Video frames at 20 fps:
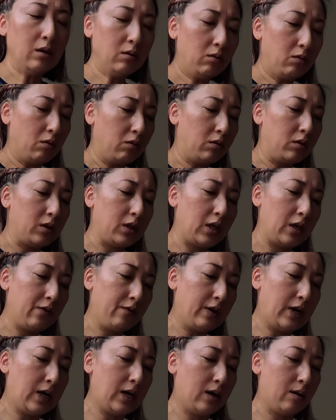ンコクに
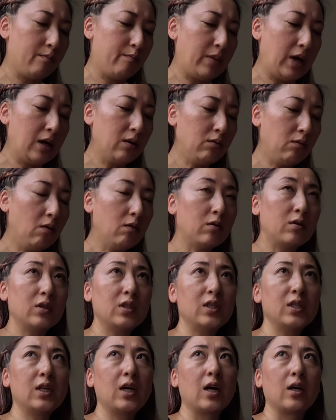はバンコク
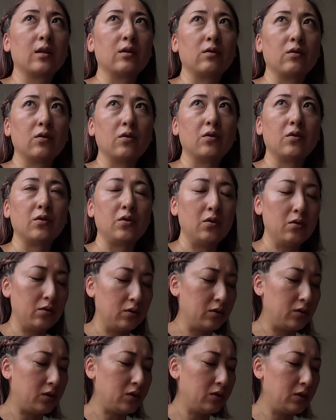時間の
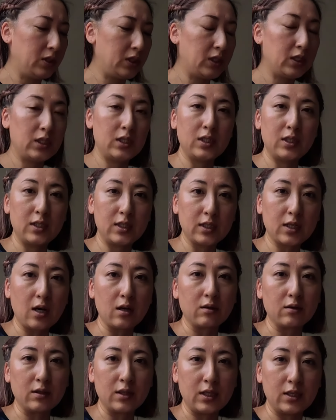夜11時
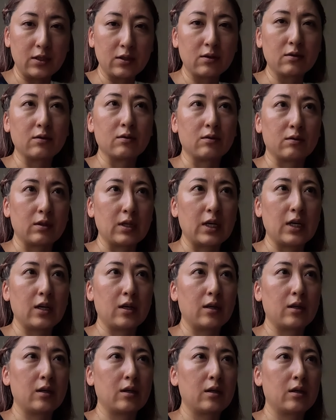近くに着くの
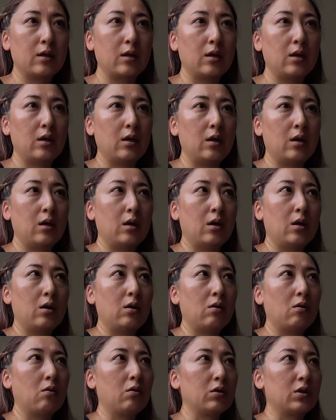で
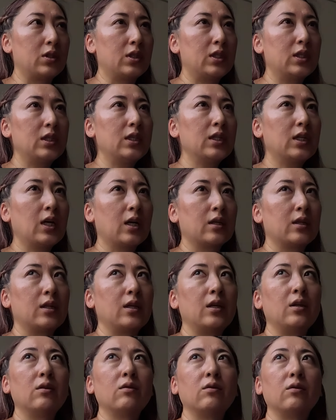こっち時間
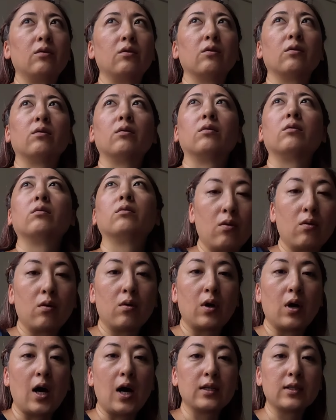で言うと
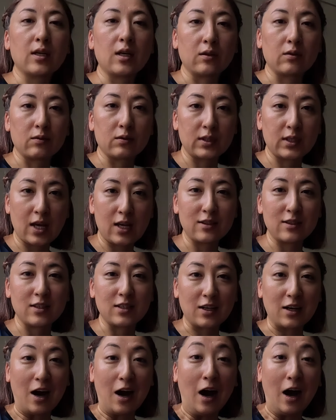朝の3
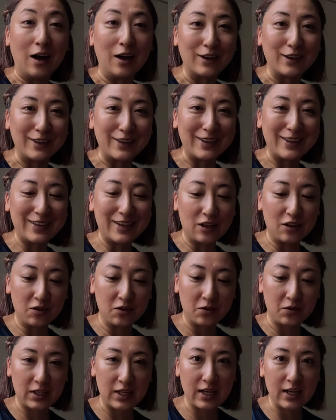時かになる
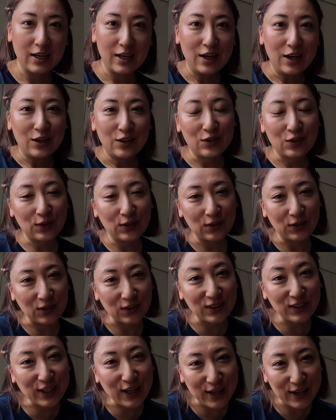のでちょっと
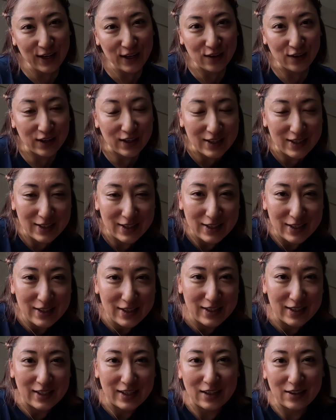疲れる一
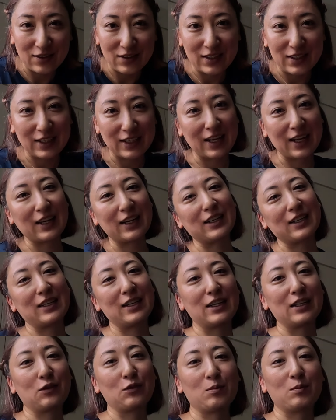日になるんじゃないか
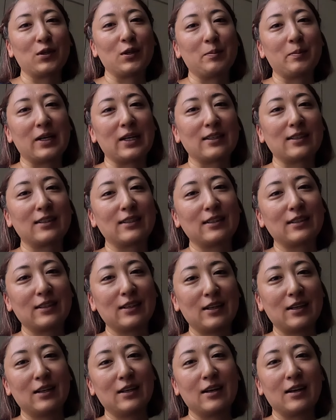なと思います
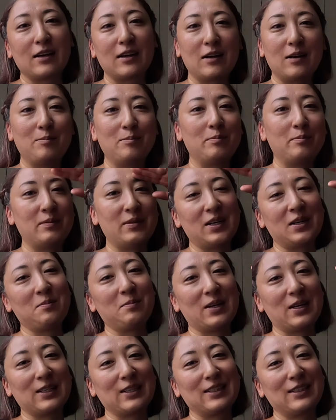頑張り
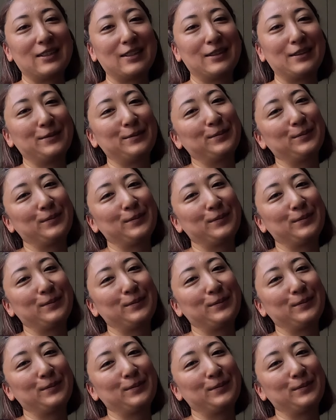ます